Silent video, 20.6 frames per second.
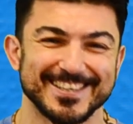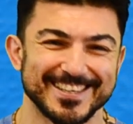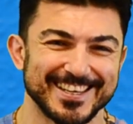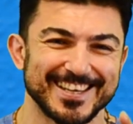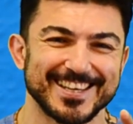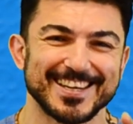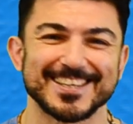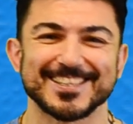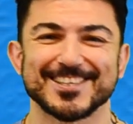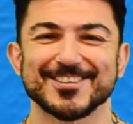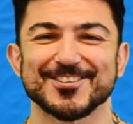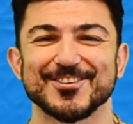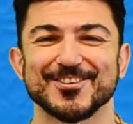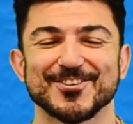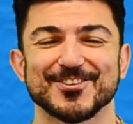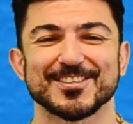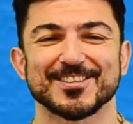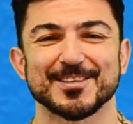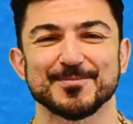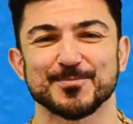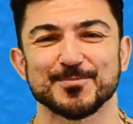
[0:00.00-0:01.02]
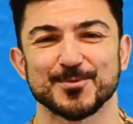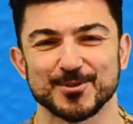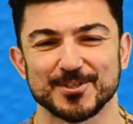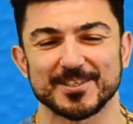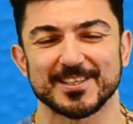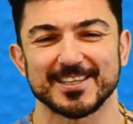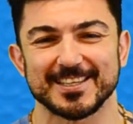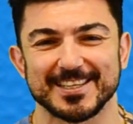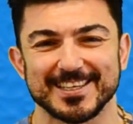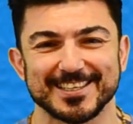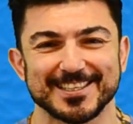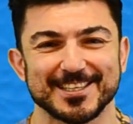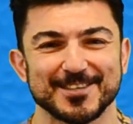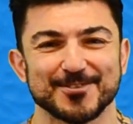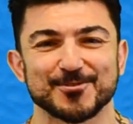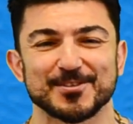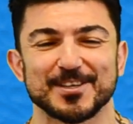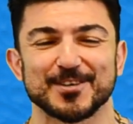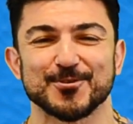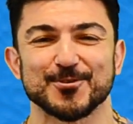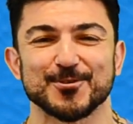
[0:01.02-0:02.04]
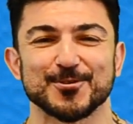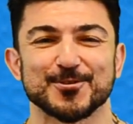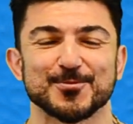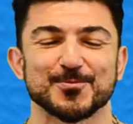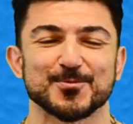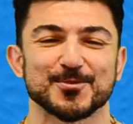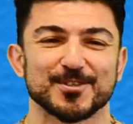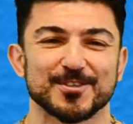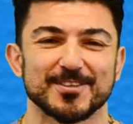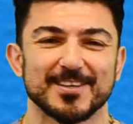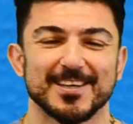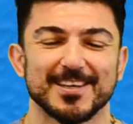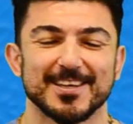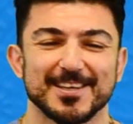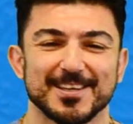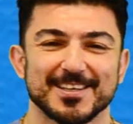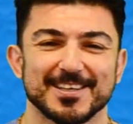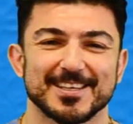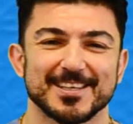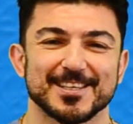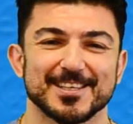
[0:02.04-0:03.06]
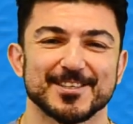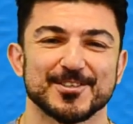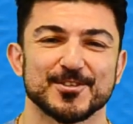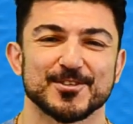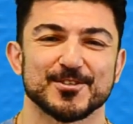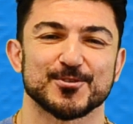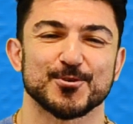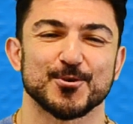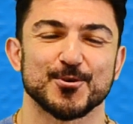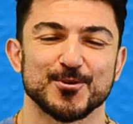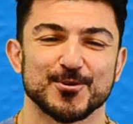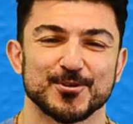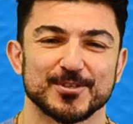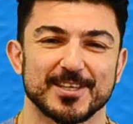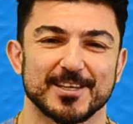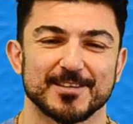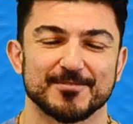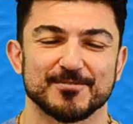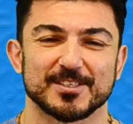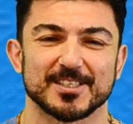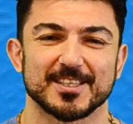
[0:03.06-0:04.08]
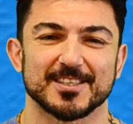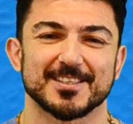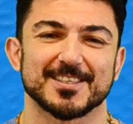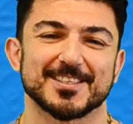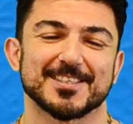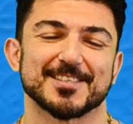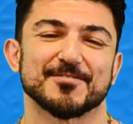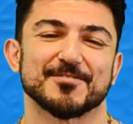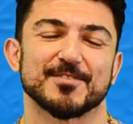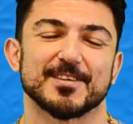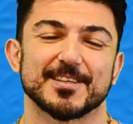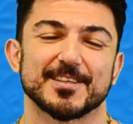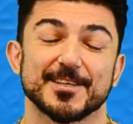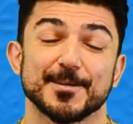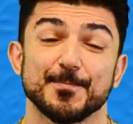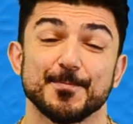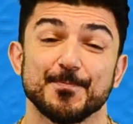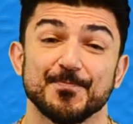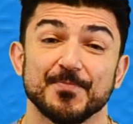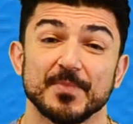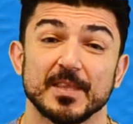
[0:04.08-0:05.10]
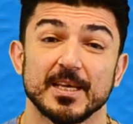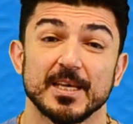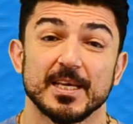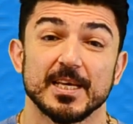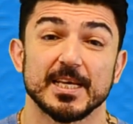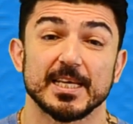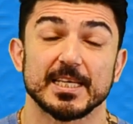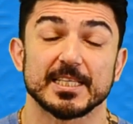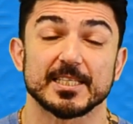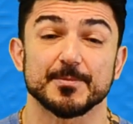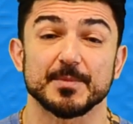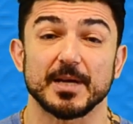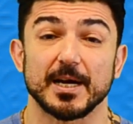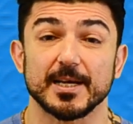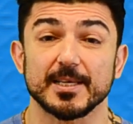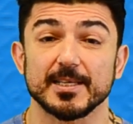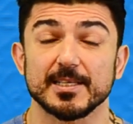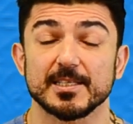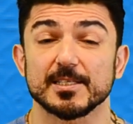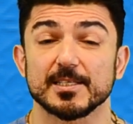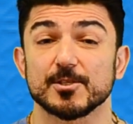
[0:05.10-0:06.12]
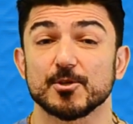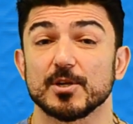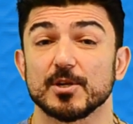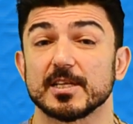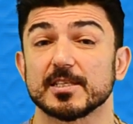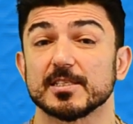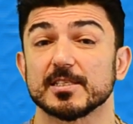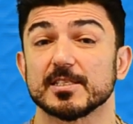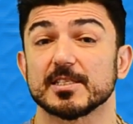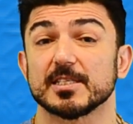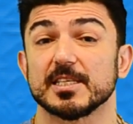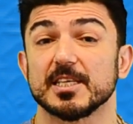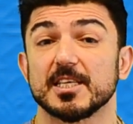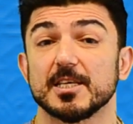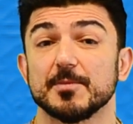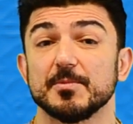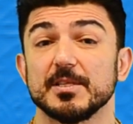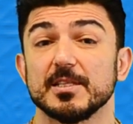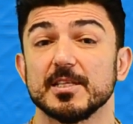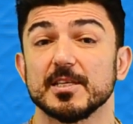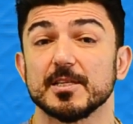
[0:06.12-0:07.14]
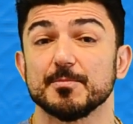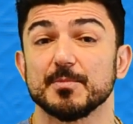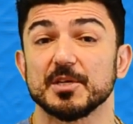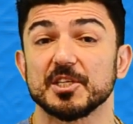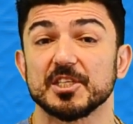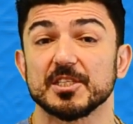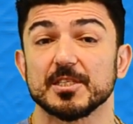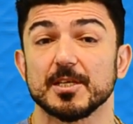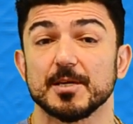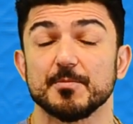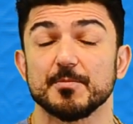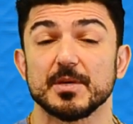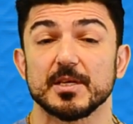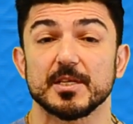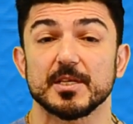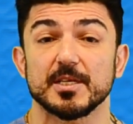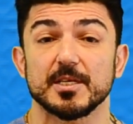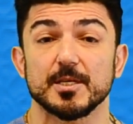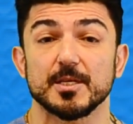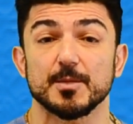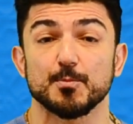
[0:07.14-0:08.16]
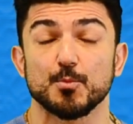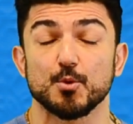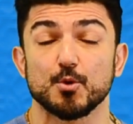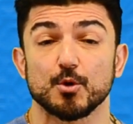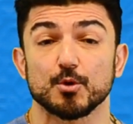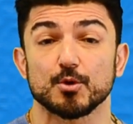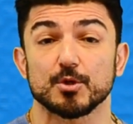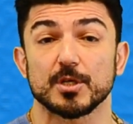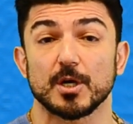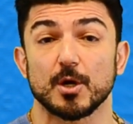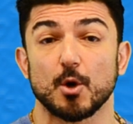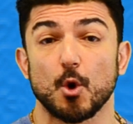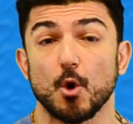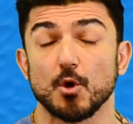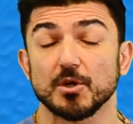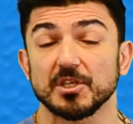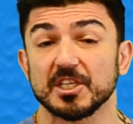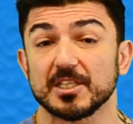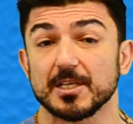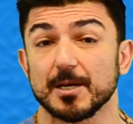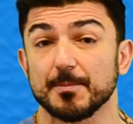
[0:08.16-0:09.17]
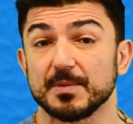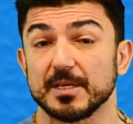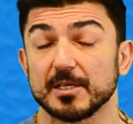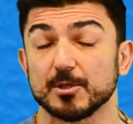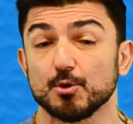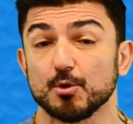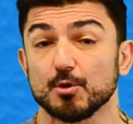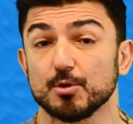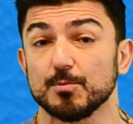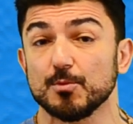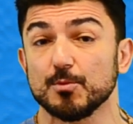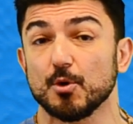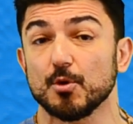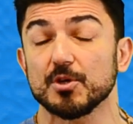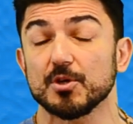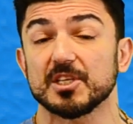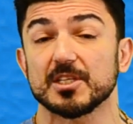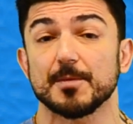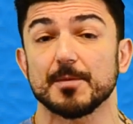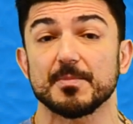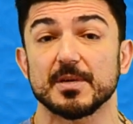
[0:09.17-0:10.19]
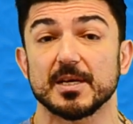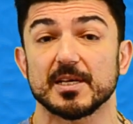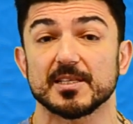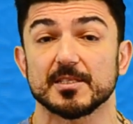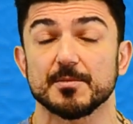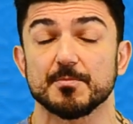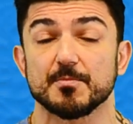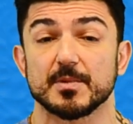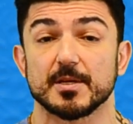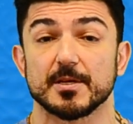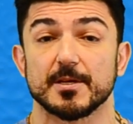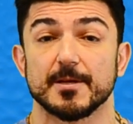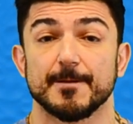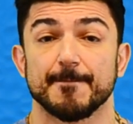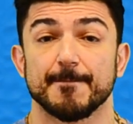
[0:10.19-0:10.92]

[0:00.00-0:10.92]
Eray da gidiyor oradan burçlara ne kadar uzak olduğumuzu yani e, söylüyoruz her fırsatta sınıflarda. Şimdi hangisini söylerseniz 2000'lerin başından beri bu konuda 10 kitap yazıyorum mu 10 kitap yazdım mı?